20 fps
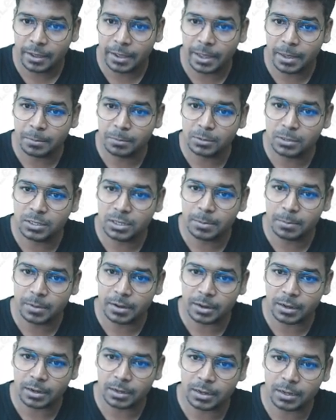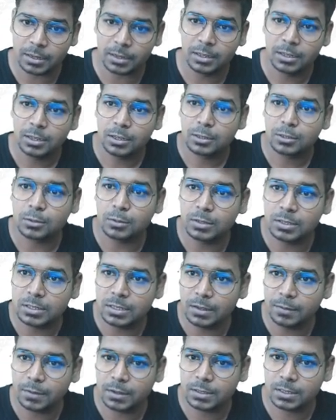एम में रखना है सो so,
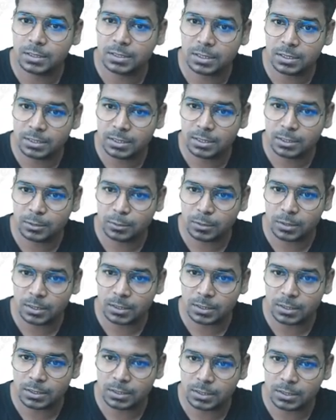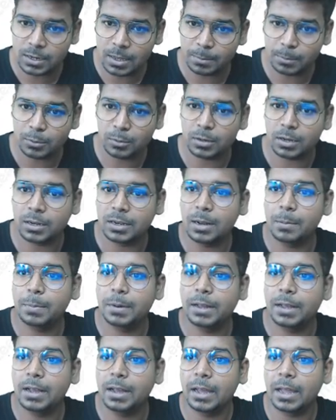इसी वजह से ये जो कंडीशन आपको रखना
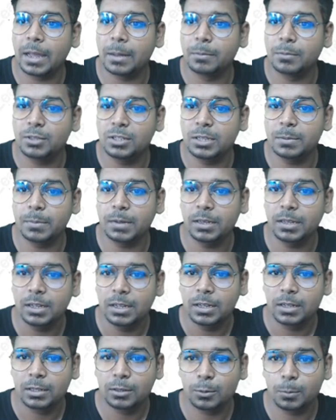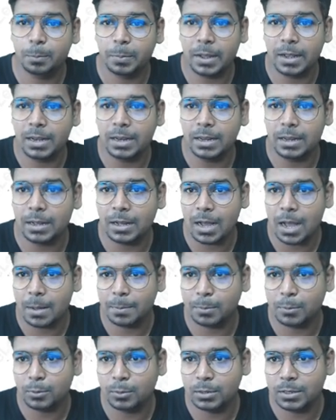पड़ेगा एम में तो पहले
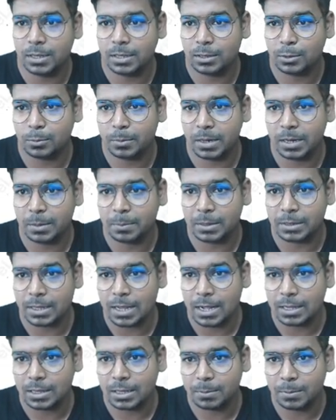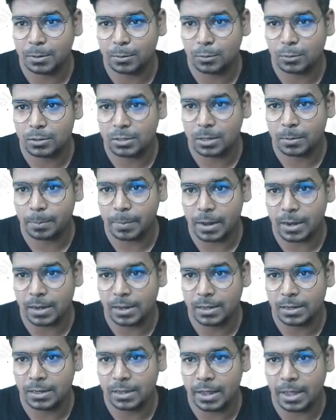आपको ये तो मैंने बताया था अभी कुछ देर
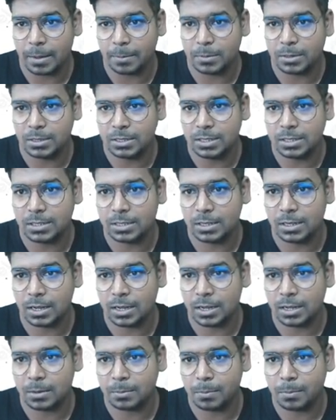पहले कि एम से अगर